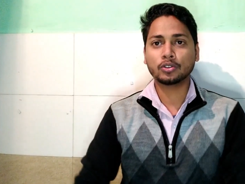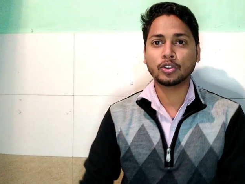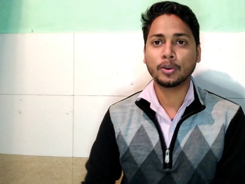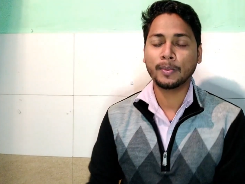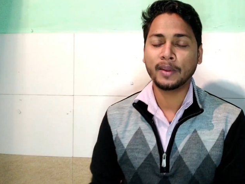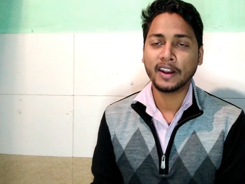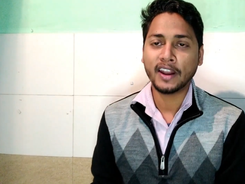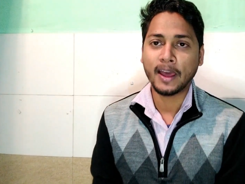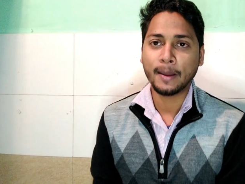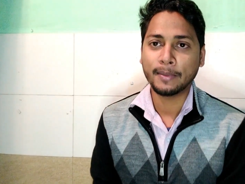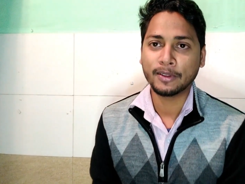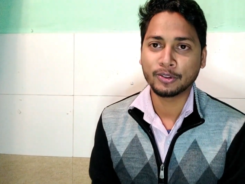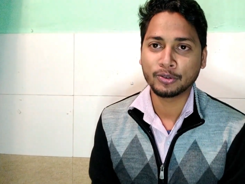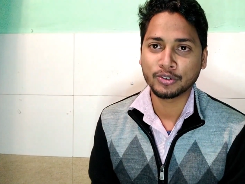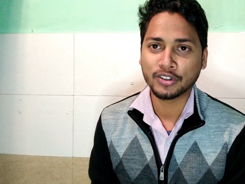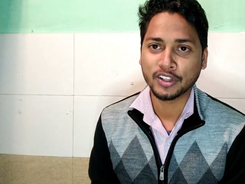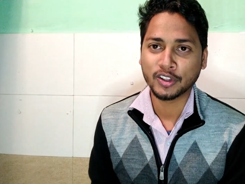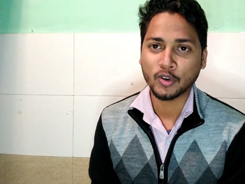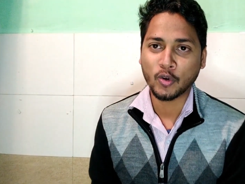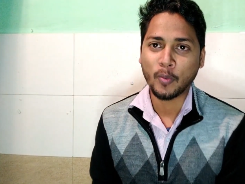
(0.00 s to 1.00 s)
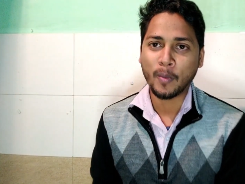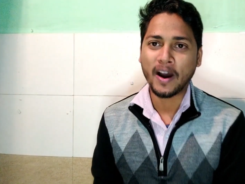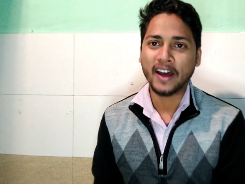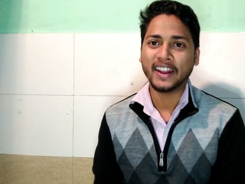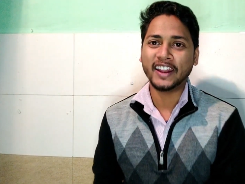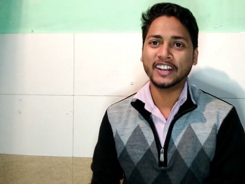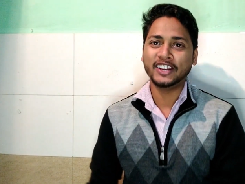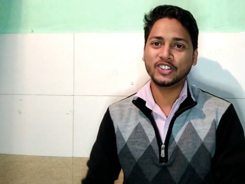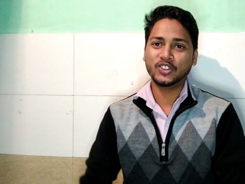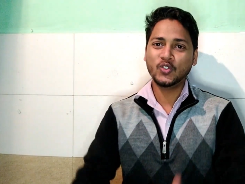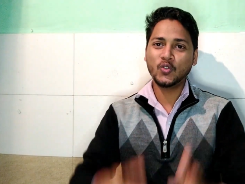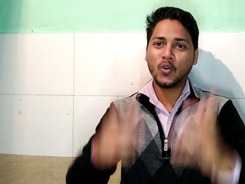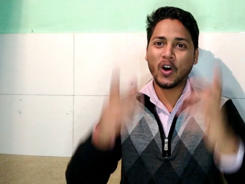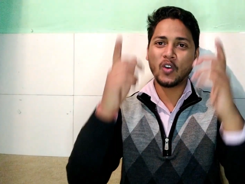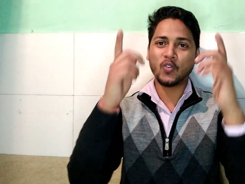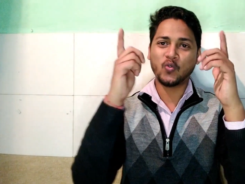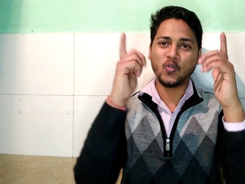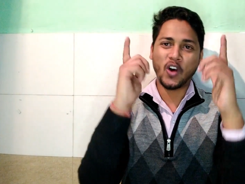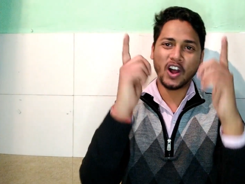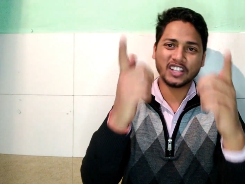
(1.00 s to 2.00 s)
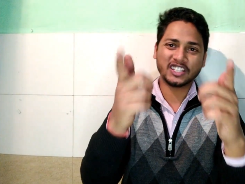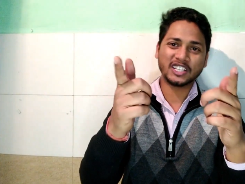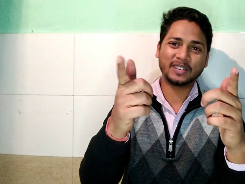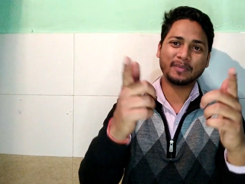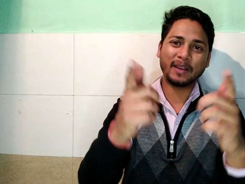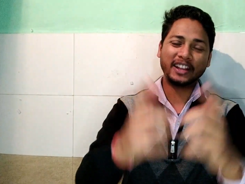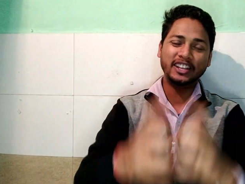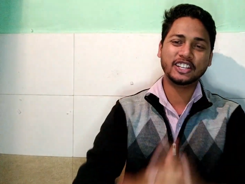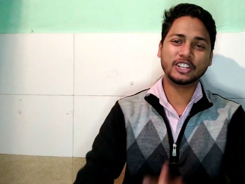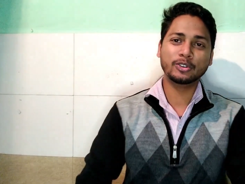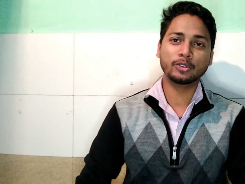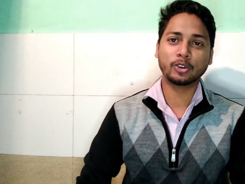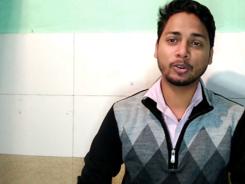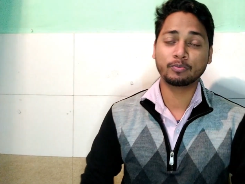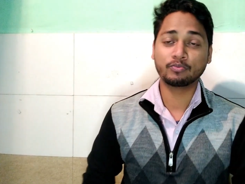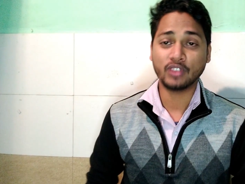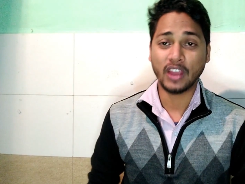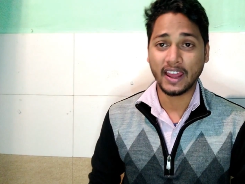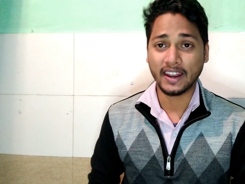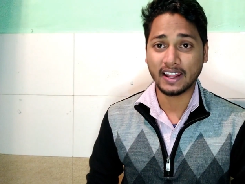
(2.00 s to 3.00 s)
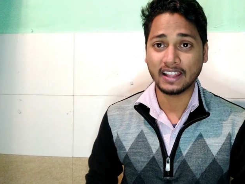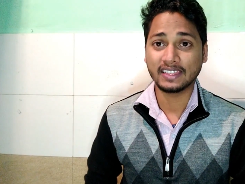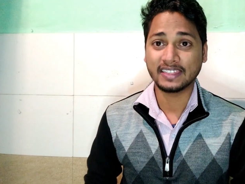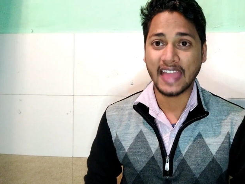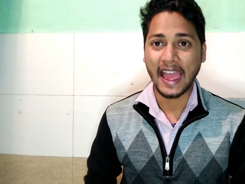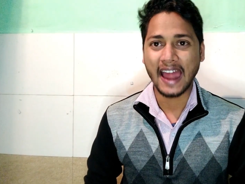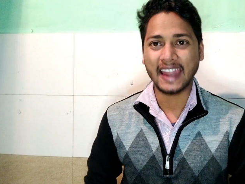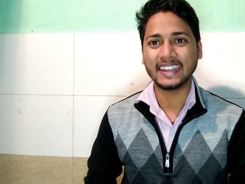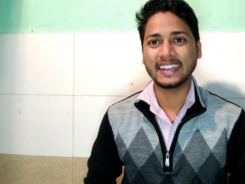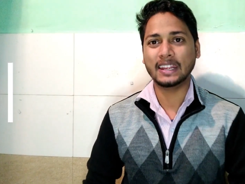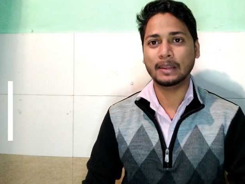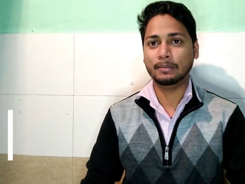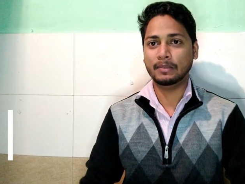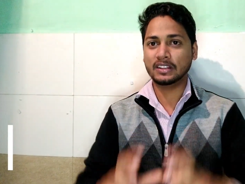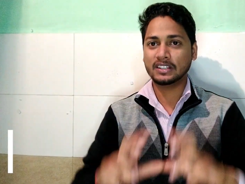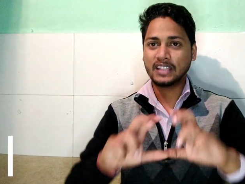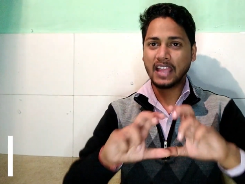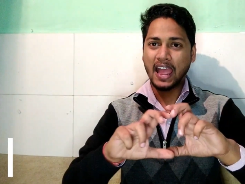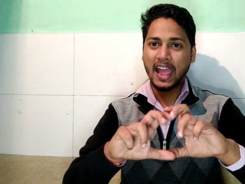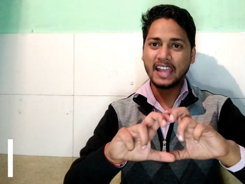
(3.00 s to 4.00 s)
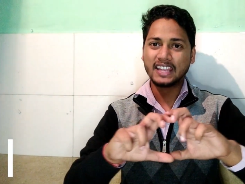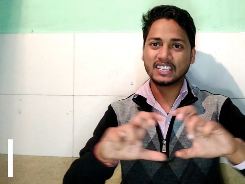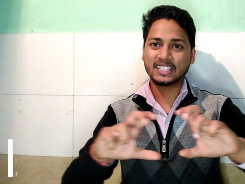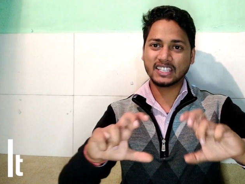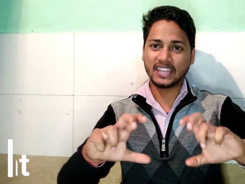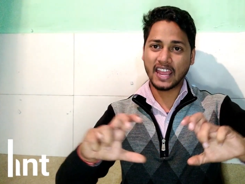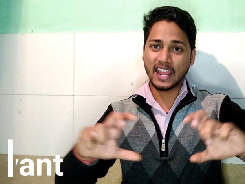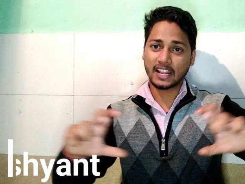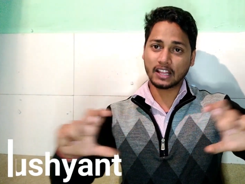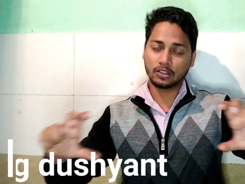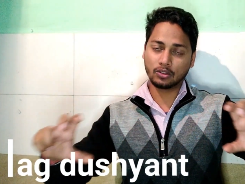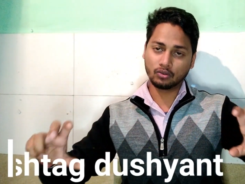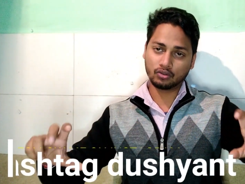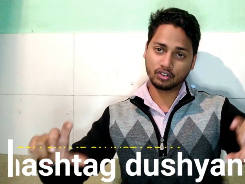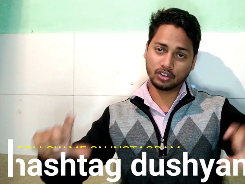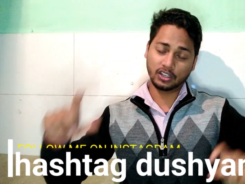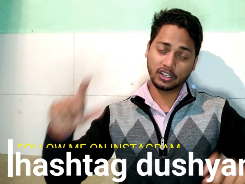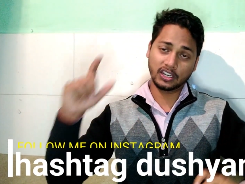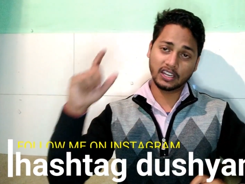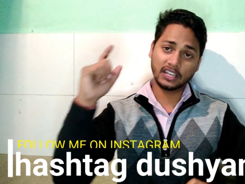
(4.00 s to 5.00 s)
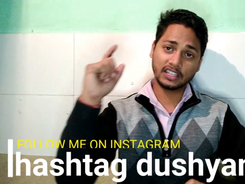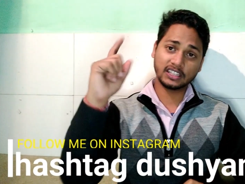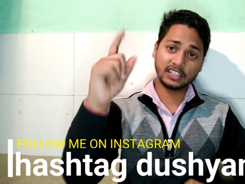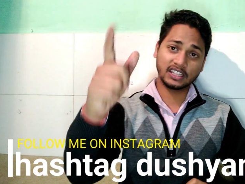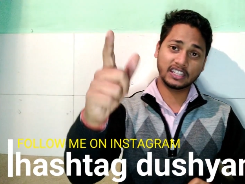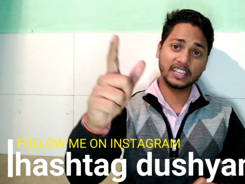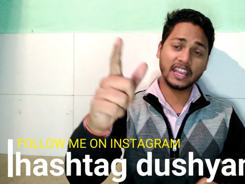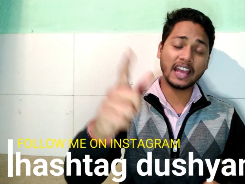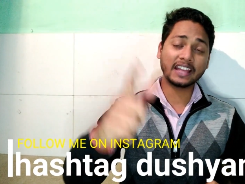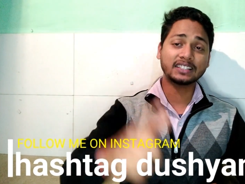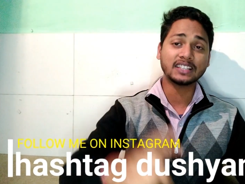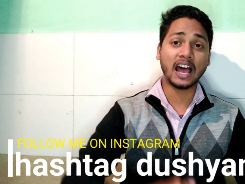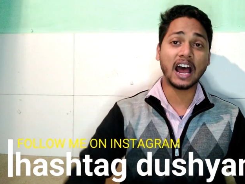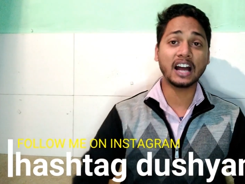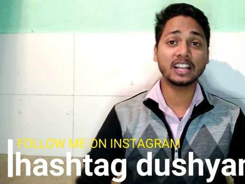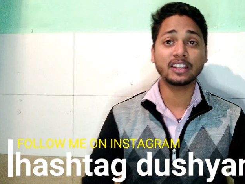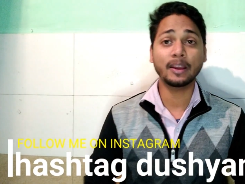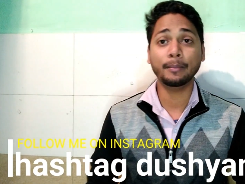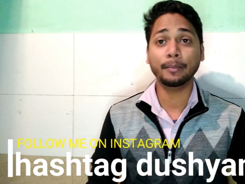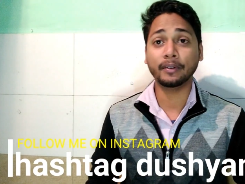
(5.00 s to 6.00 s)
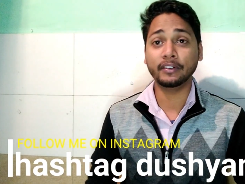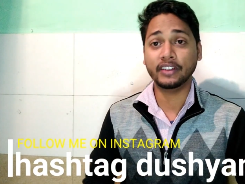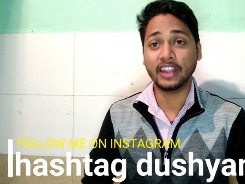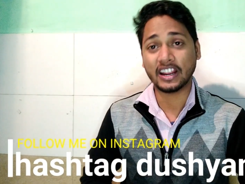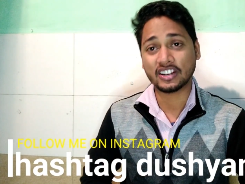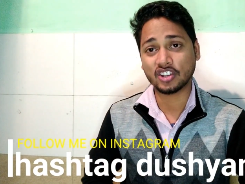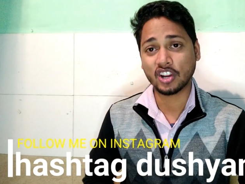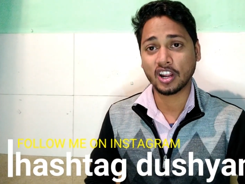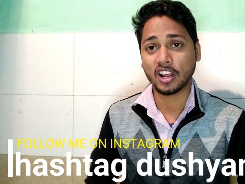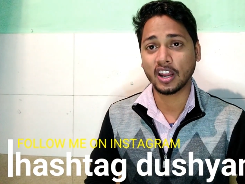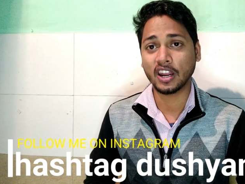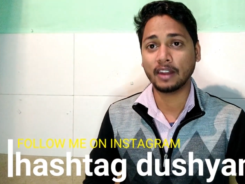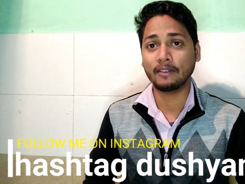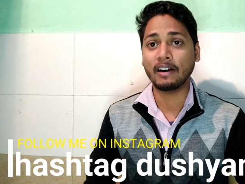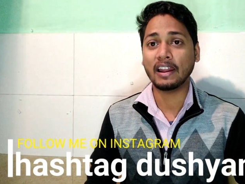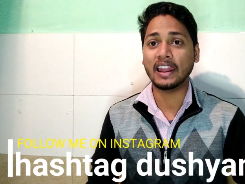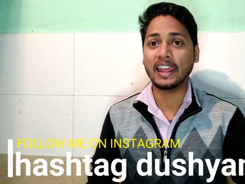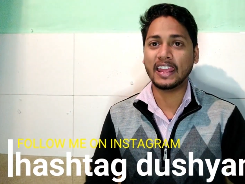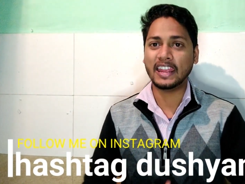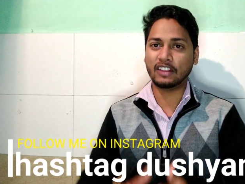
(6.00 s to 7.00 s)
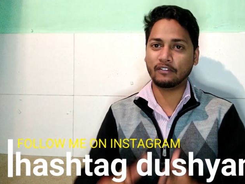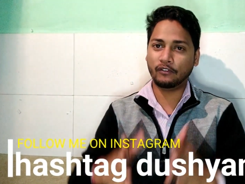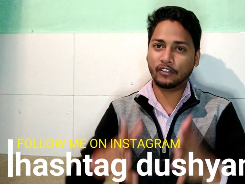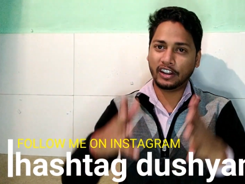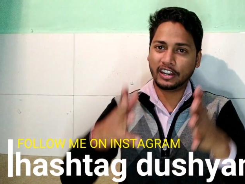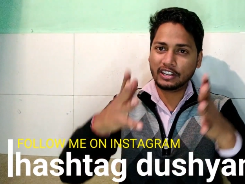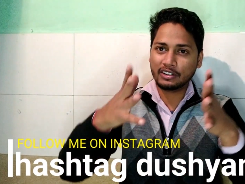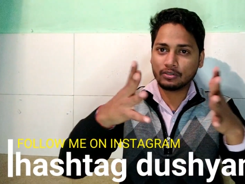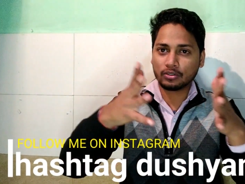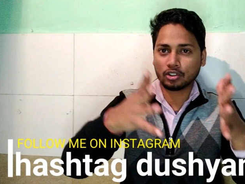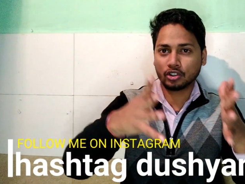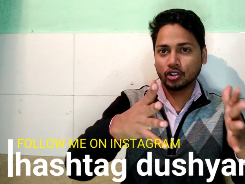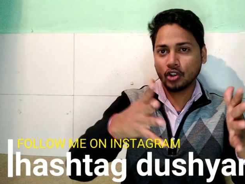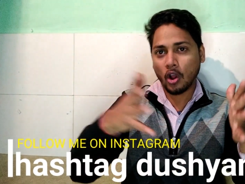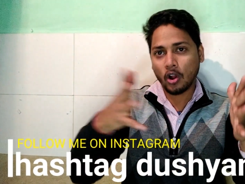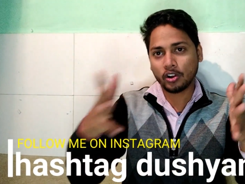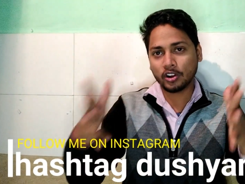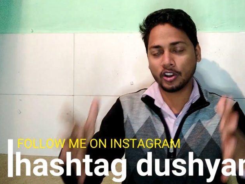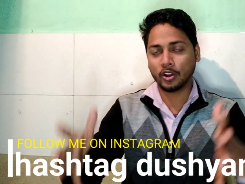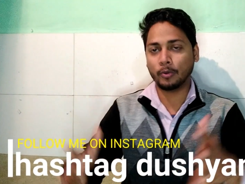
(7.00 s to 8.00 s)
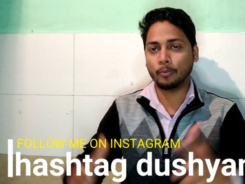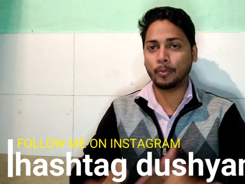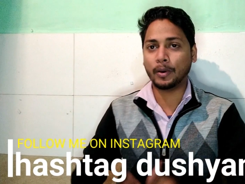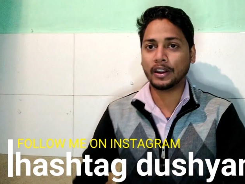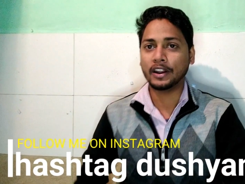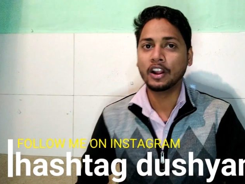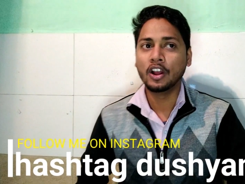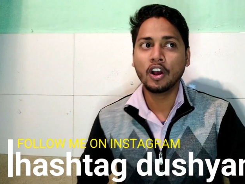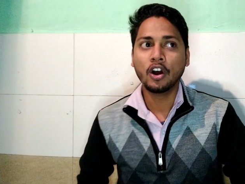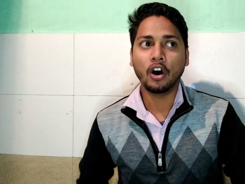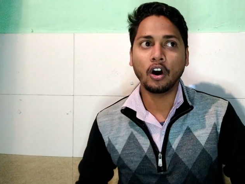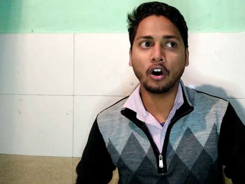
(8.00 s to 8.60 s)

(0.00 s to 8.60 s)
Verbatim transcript: दोस्तों मेरा नाम है दुष्यंत कुमार एंड यू आर वाचिंग माय यूट्यूब चैनल दैट नेम इज हैश टैग दुष्यंत यस आज हम रिएक्शन करने वाले हैं एक वीडियो सॉन्ग के ऊपर